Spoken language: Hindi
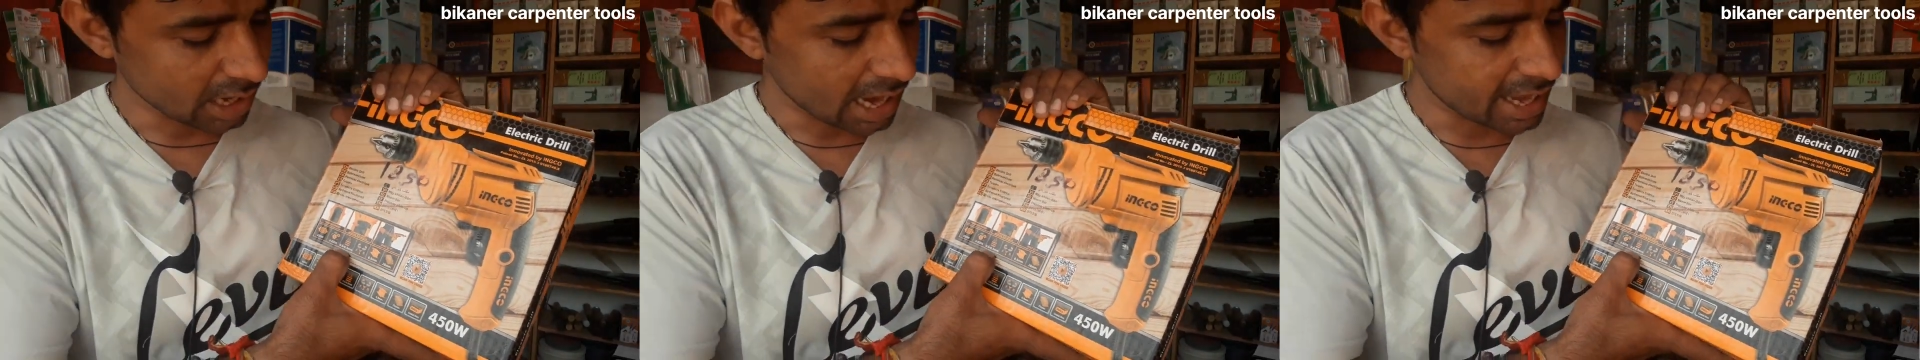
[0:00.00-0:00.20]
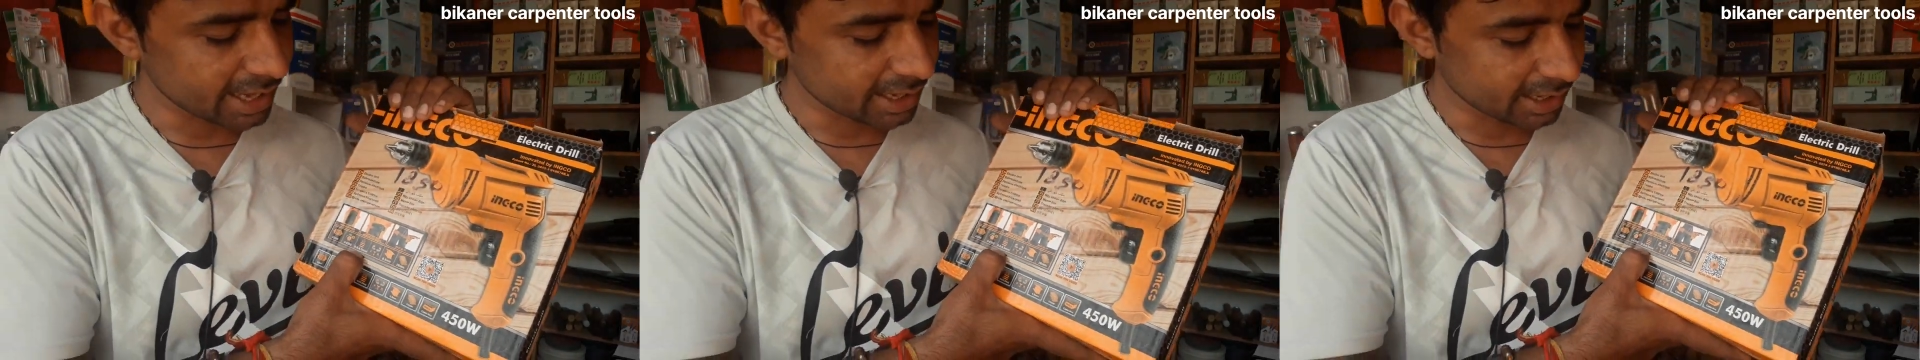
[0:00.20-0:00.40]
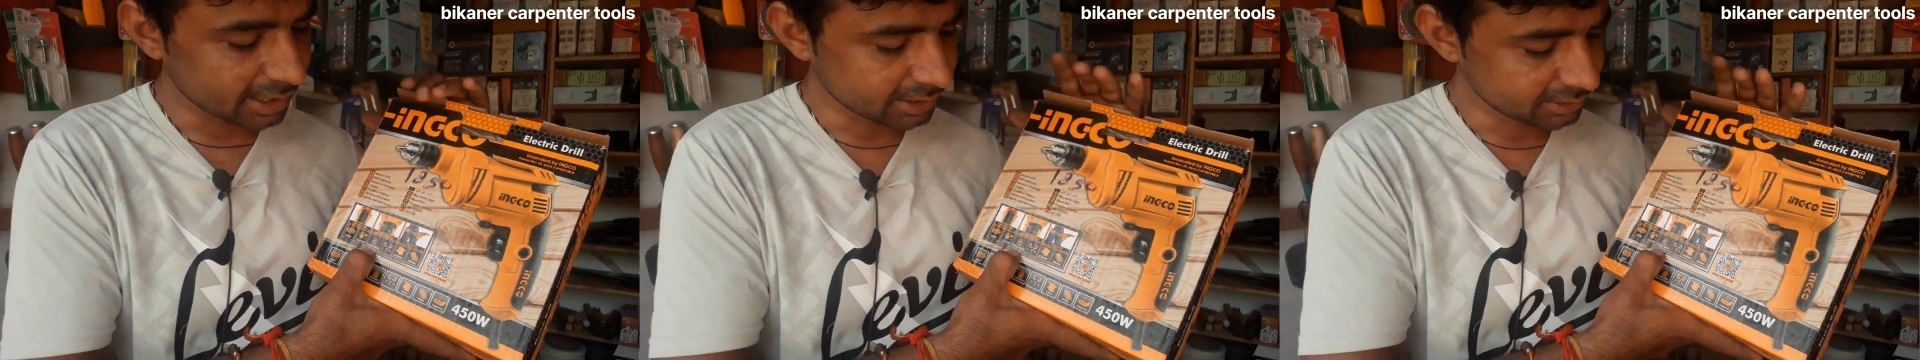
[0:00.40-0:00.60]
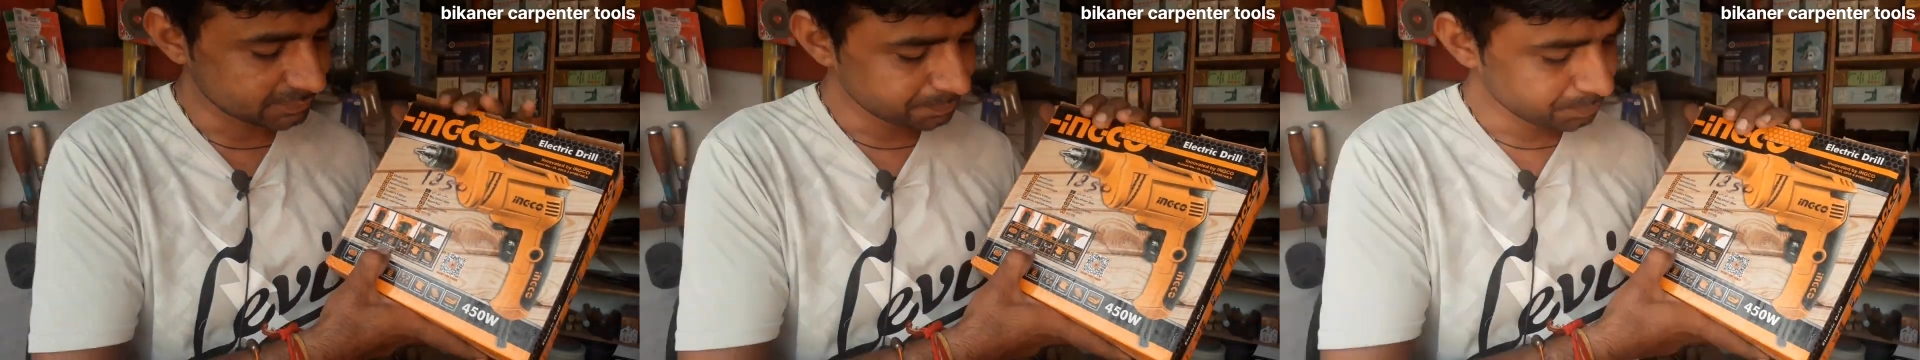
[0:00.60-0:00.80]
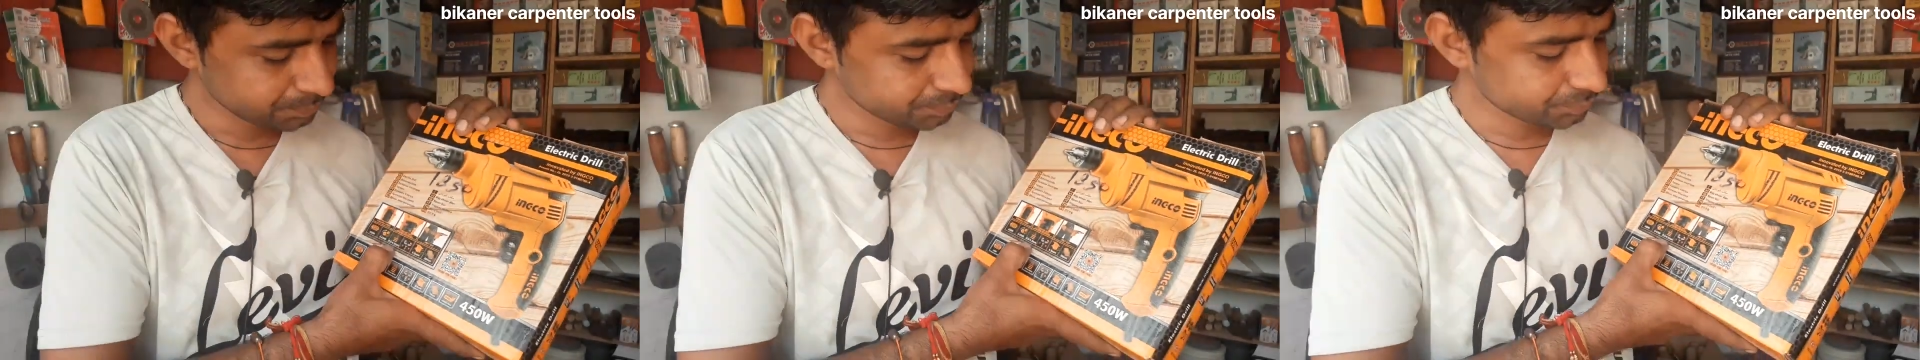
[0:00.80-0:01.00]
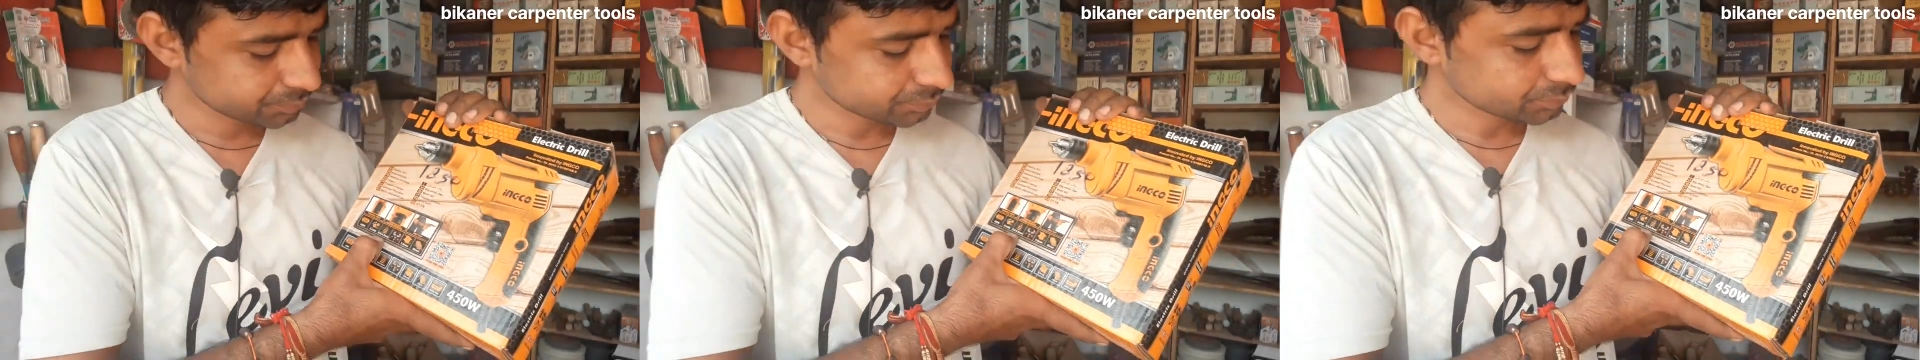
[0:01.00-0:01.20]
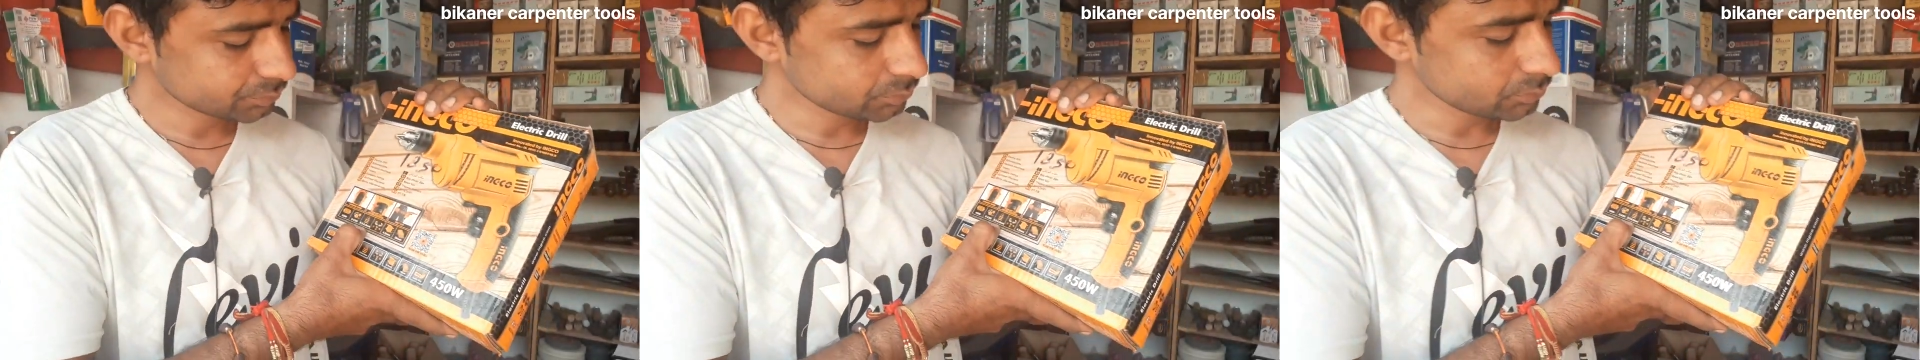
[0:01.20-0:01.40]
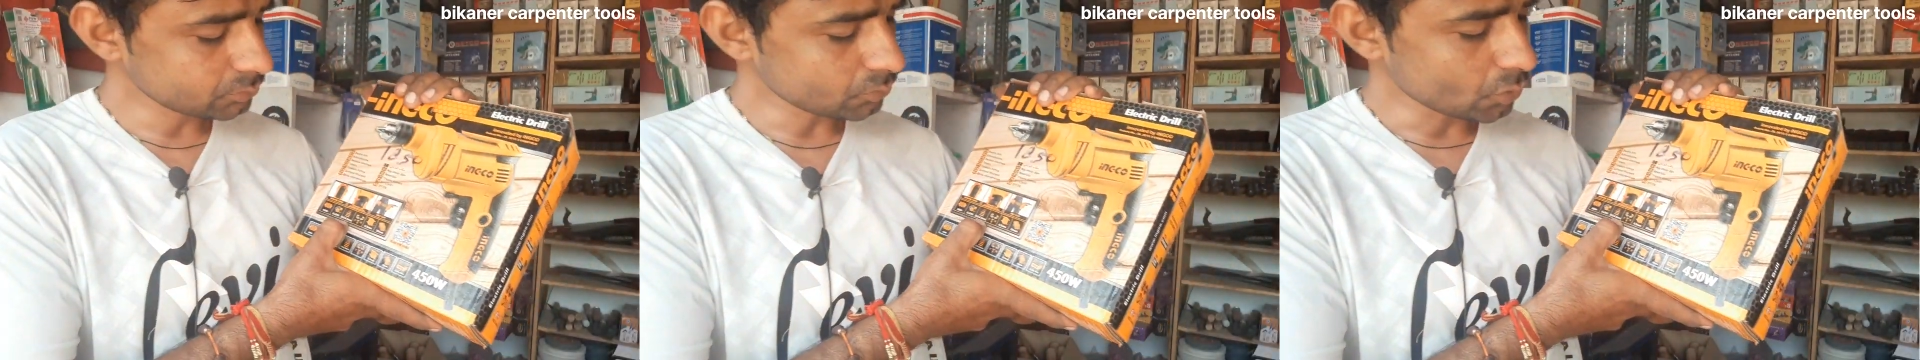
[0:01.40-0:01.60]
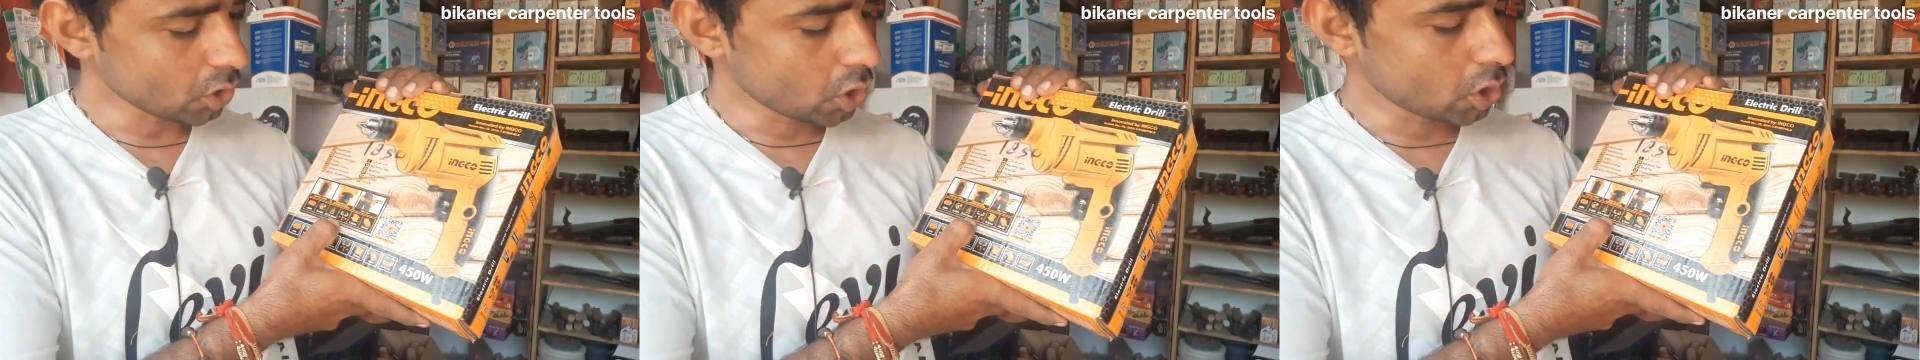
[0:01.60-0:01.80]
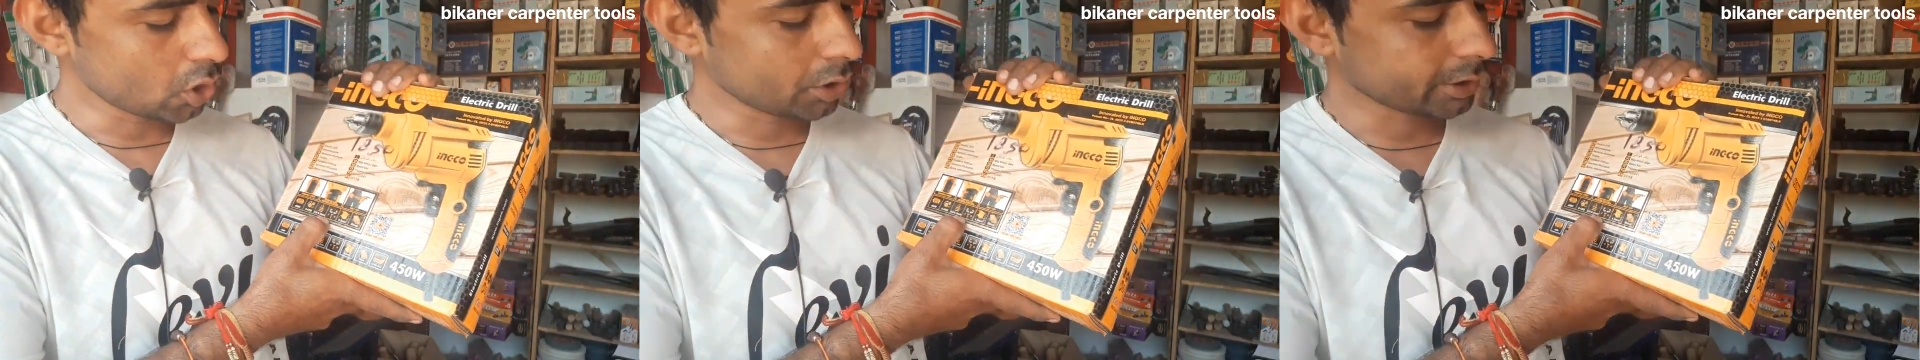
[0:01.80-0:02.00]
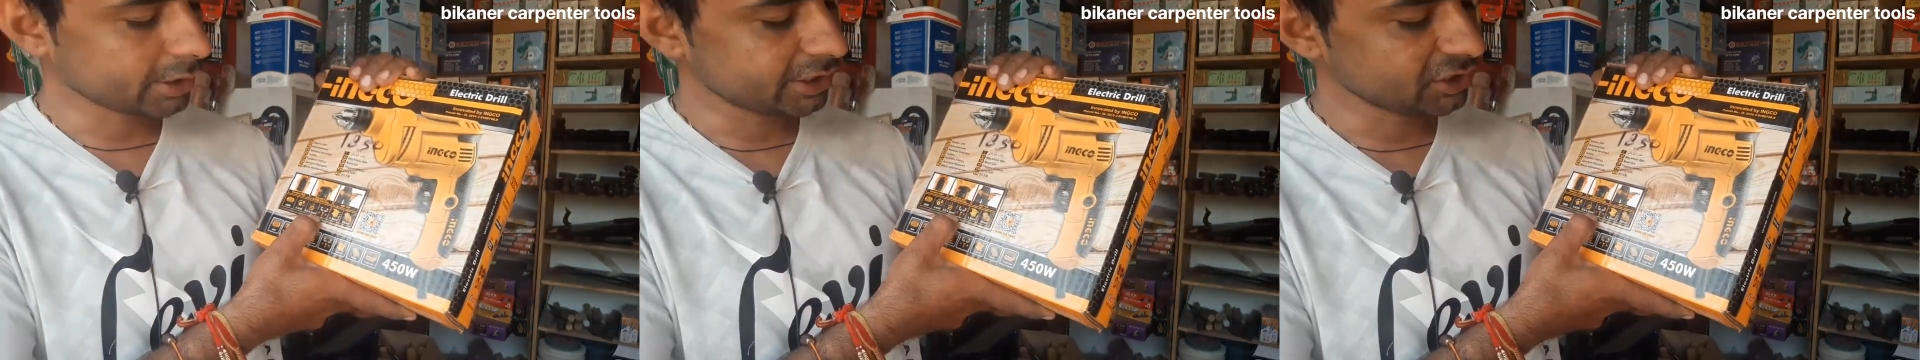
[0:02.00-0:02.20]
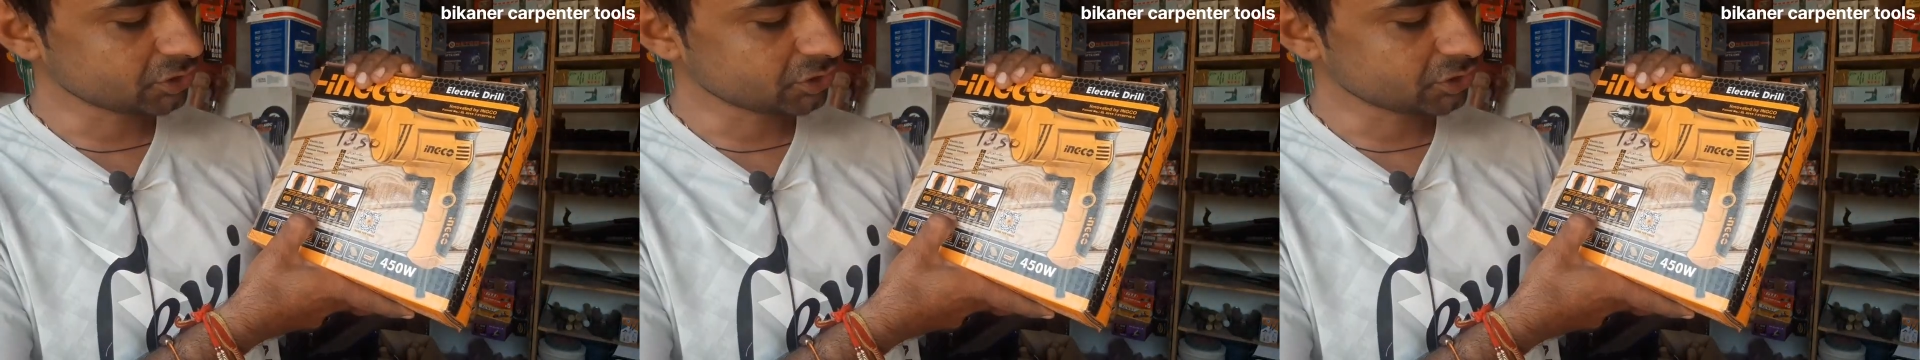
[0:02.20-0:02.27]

आएगा और